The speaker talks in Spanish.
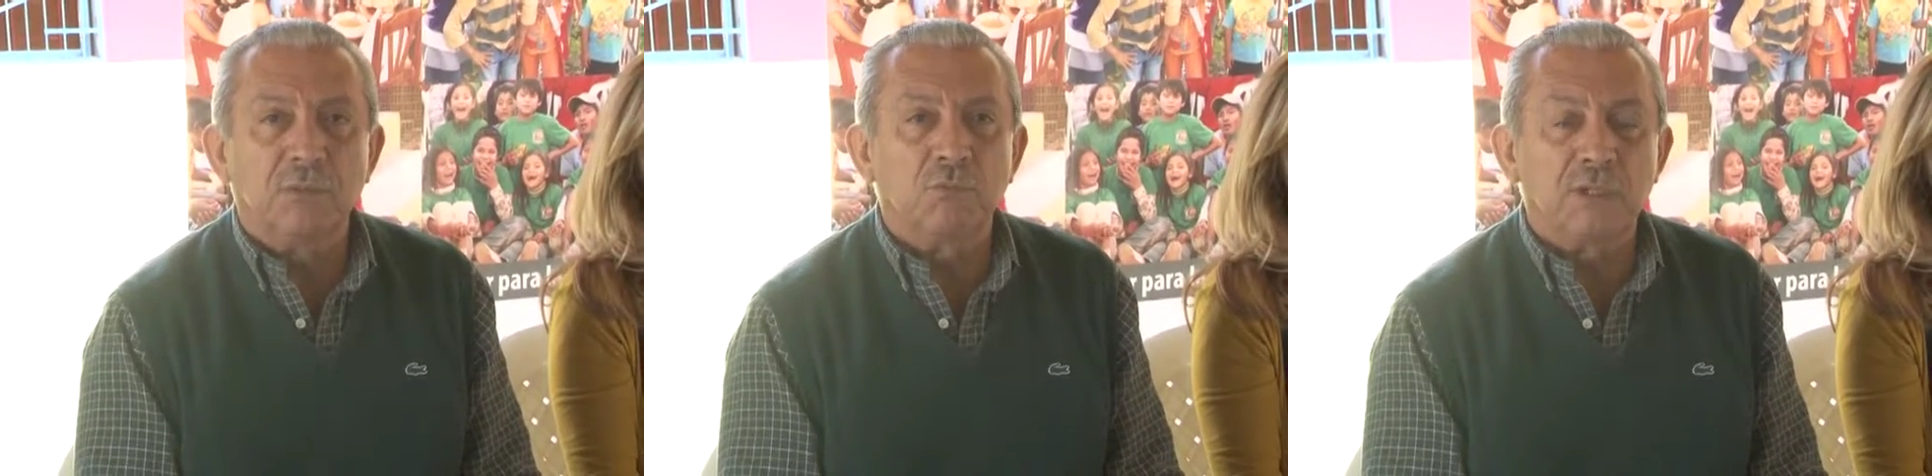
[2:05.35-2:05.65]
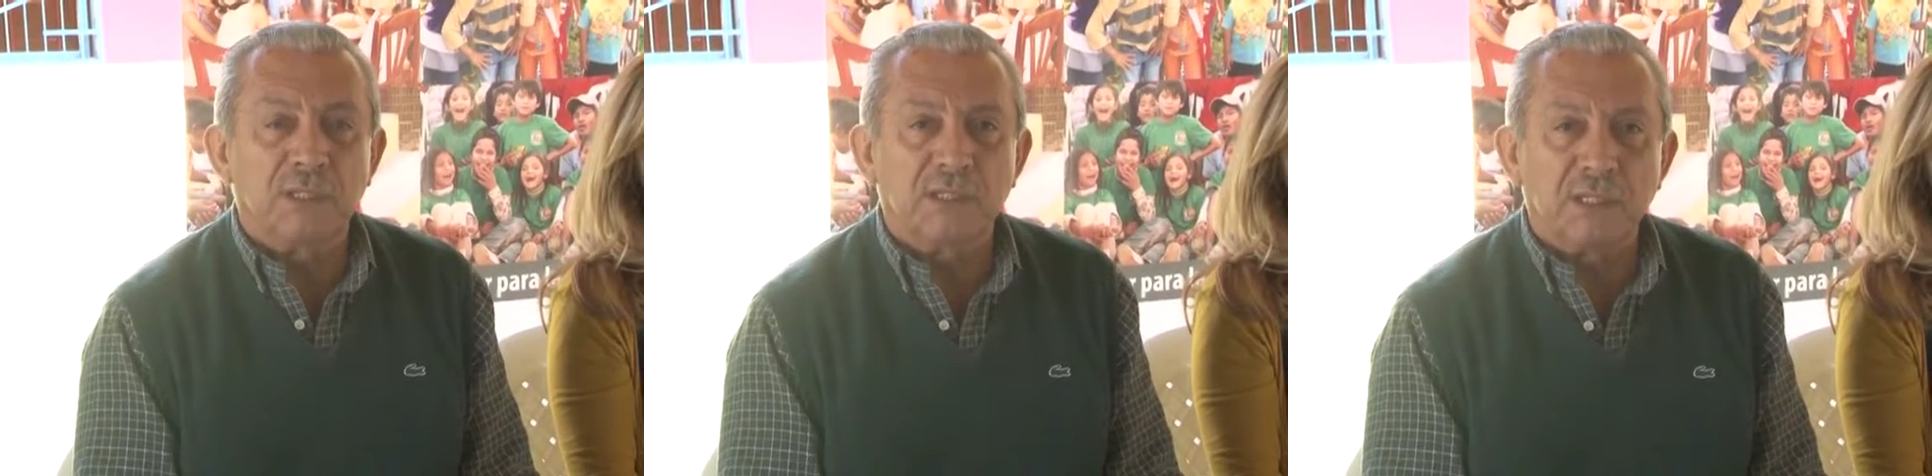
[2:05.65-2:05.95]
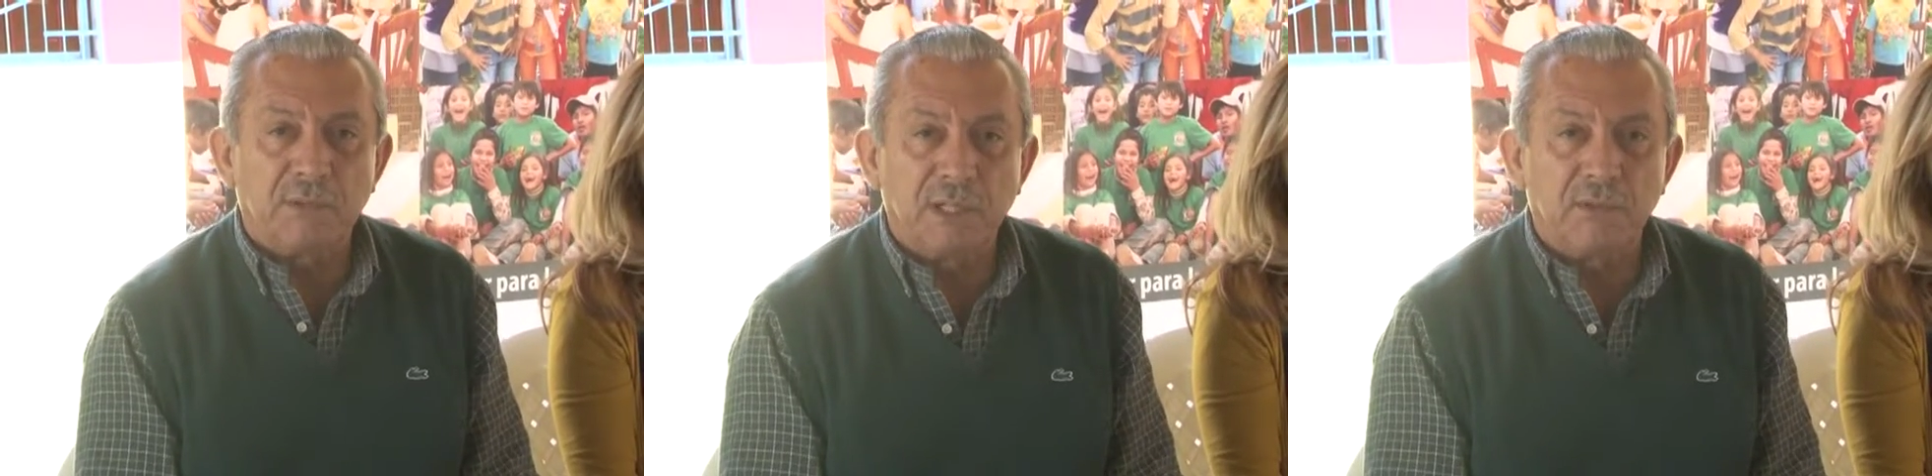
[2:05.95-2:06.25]
a buscar
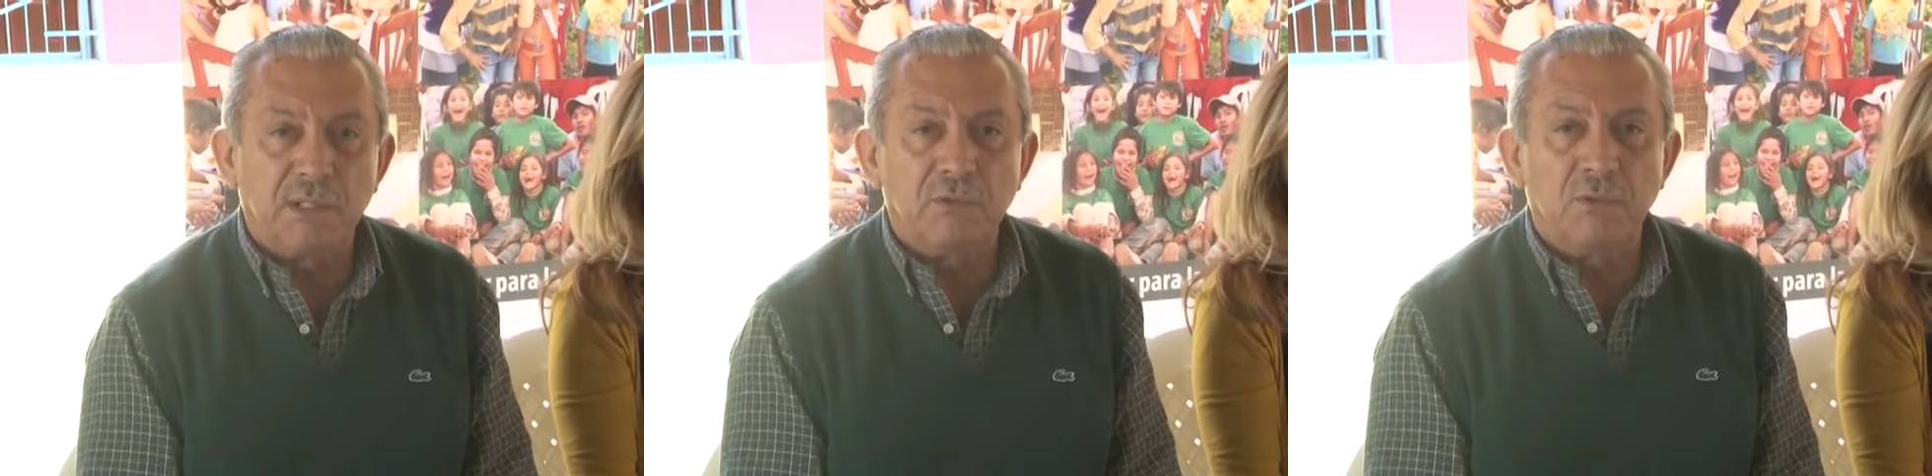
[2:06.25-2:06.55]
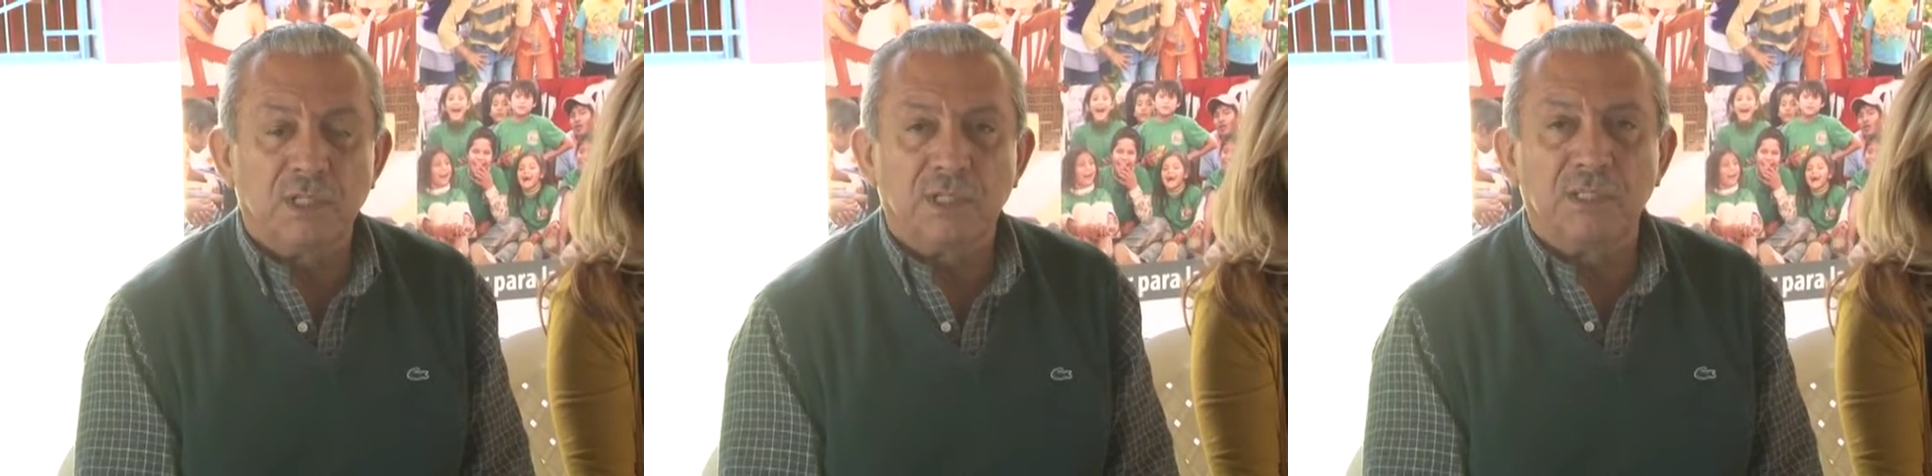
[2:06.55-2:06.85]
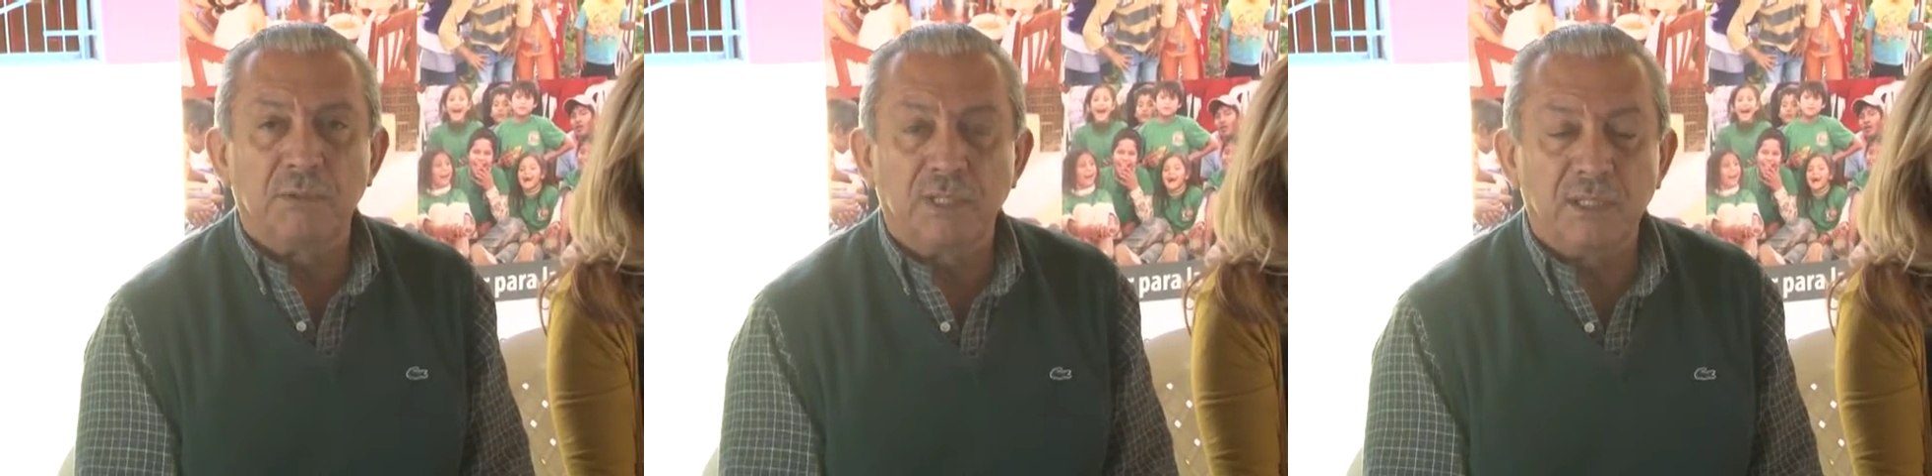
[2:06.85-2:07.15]
trabajo, a buscar
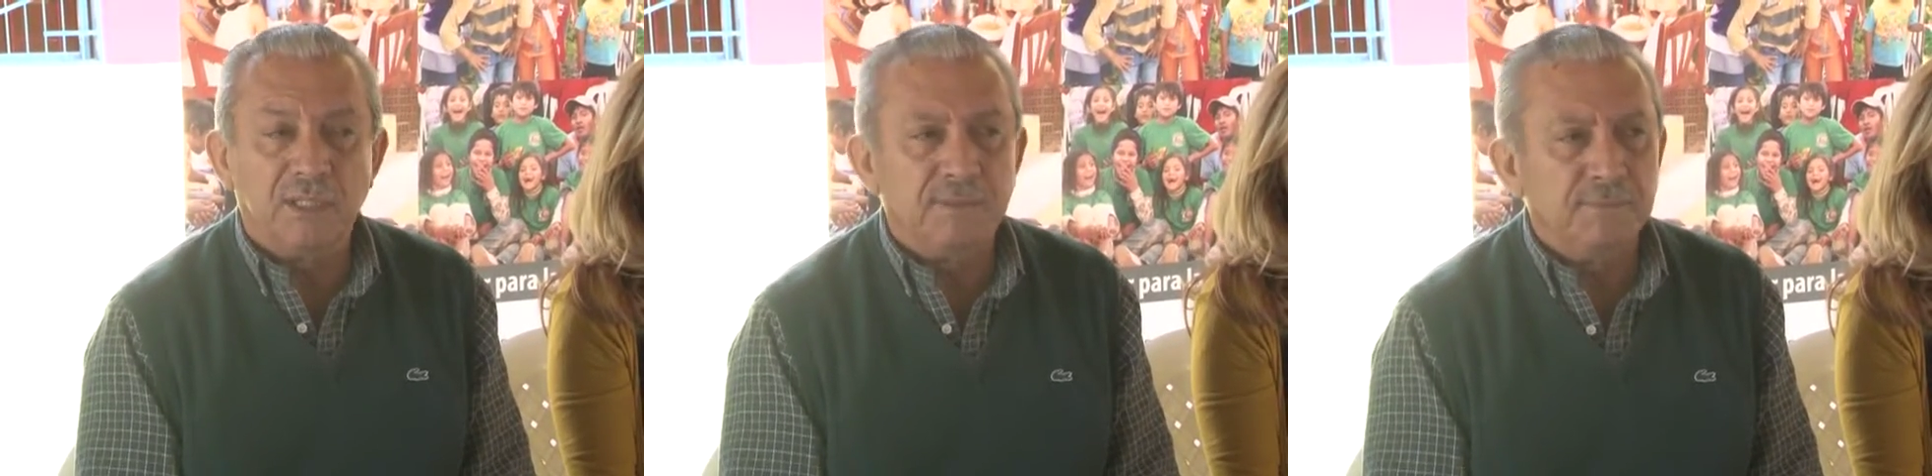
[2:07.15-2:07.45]
estabilidad.